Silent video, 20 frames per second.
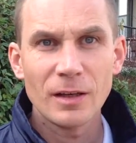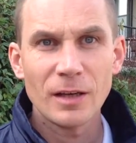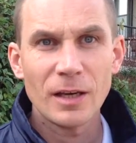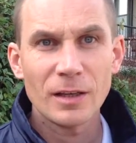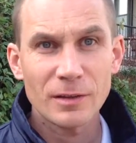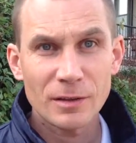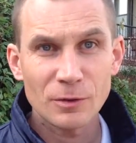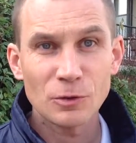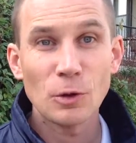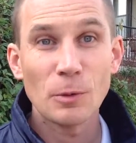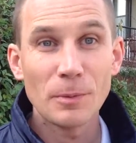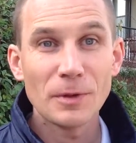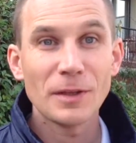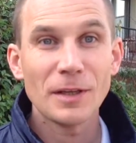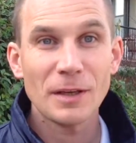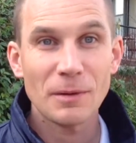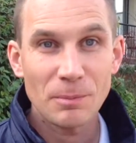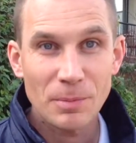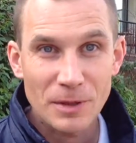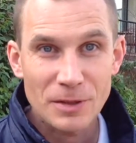Это
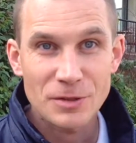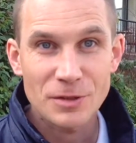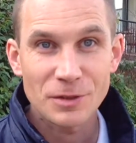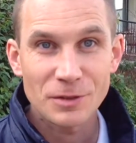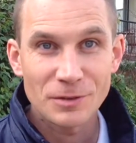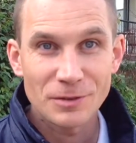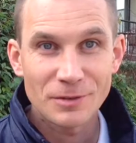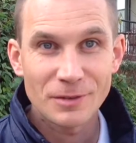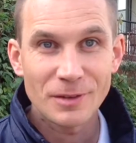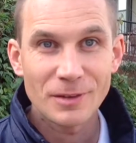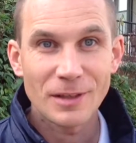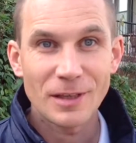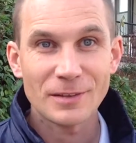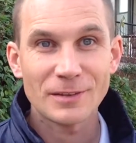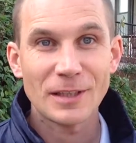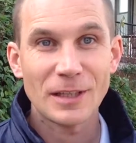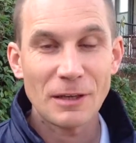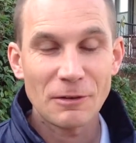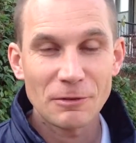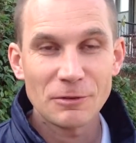доменная печь.
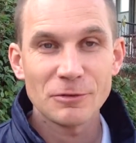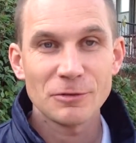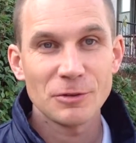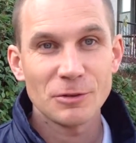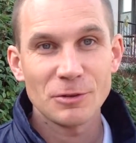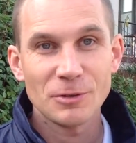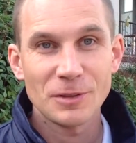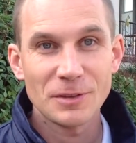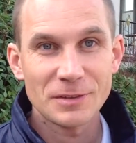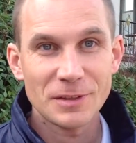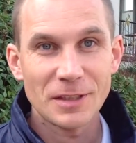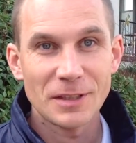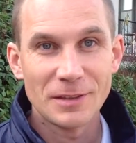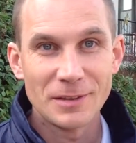Останавливать ее нельзя.